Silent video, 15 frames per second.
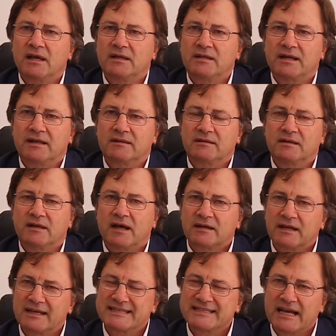e dirette a
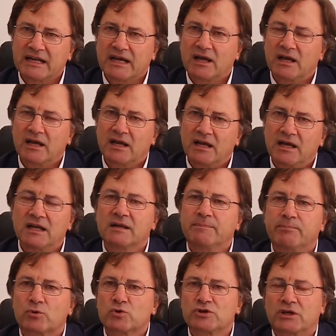realizzare
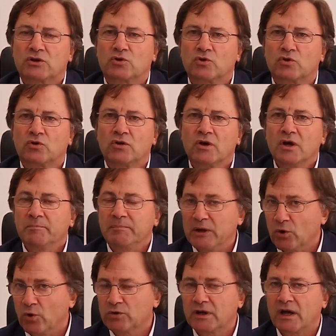il progetto
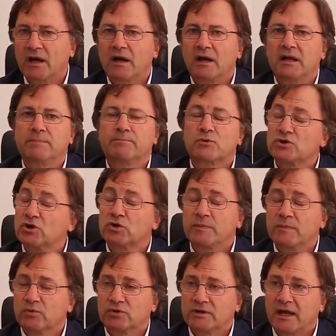pilota, il progetto
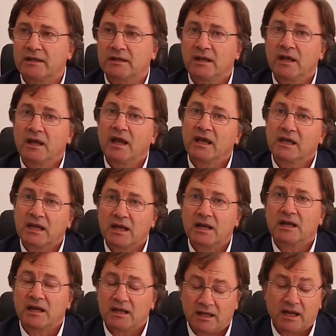più importante,
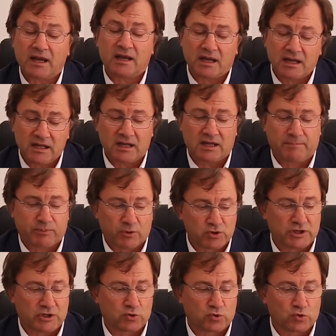che è il
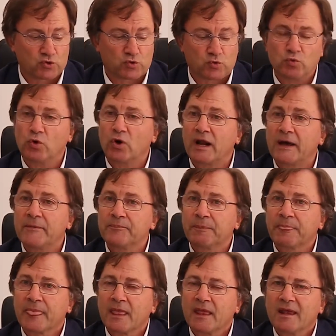progetto scuola.
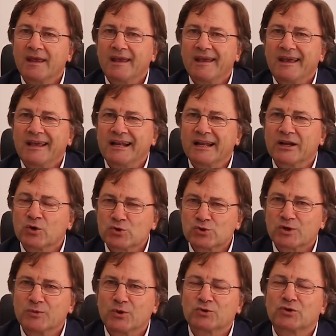Il
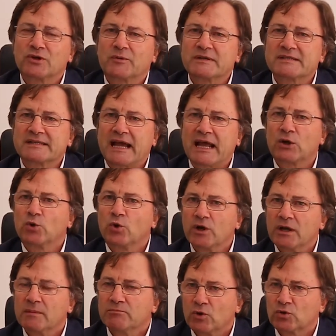nostro motto da quest'anno,
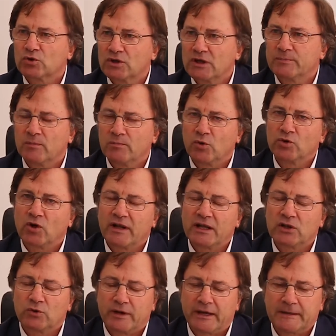il motto del
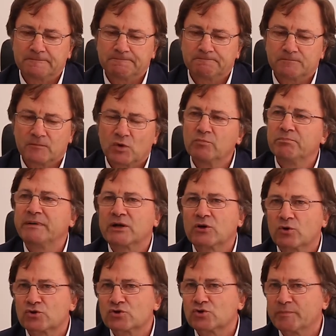Pombonioleto è un
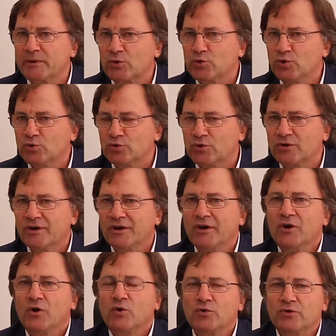percorso per ognuno,
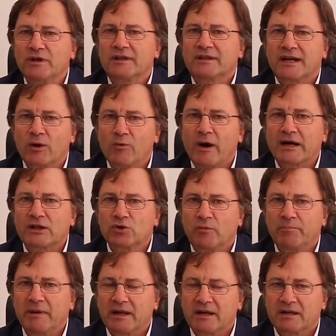un
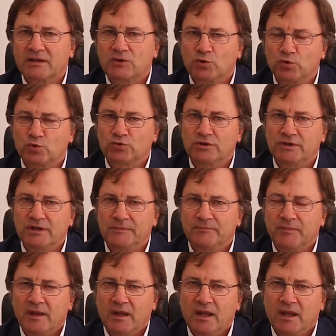traguardo per tutti.